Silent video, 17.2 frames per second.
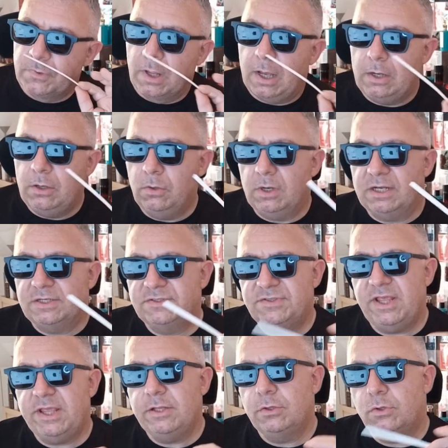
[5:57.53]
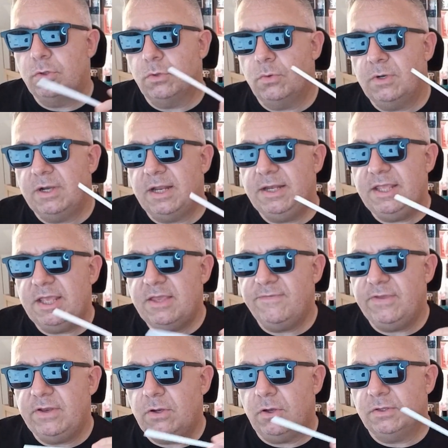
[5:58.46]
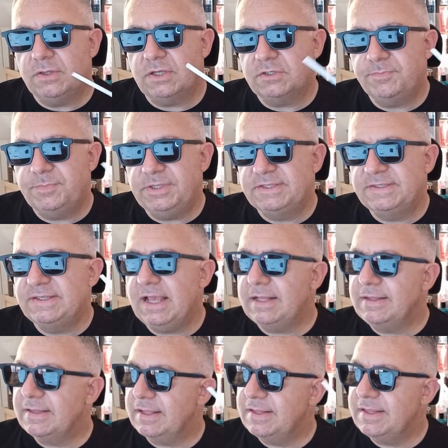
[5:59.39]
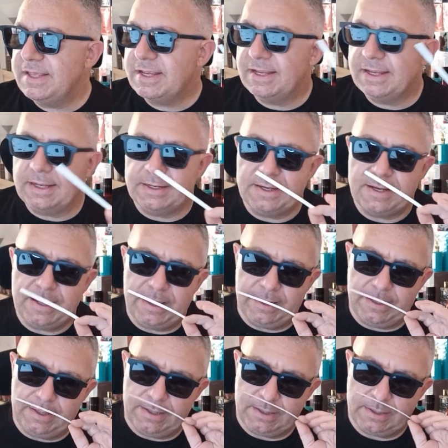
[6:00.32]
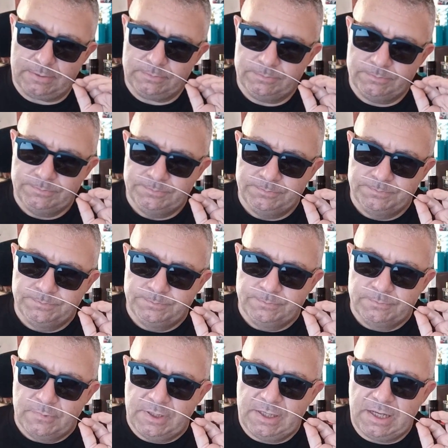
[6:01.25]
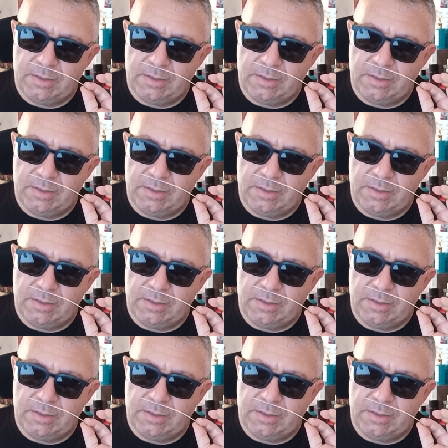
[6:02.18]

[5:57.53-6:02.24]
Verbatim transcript: Allora, sento una lieve nota speziata di cannella in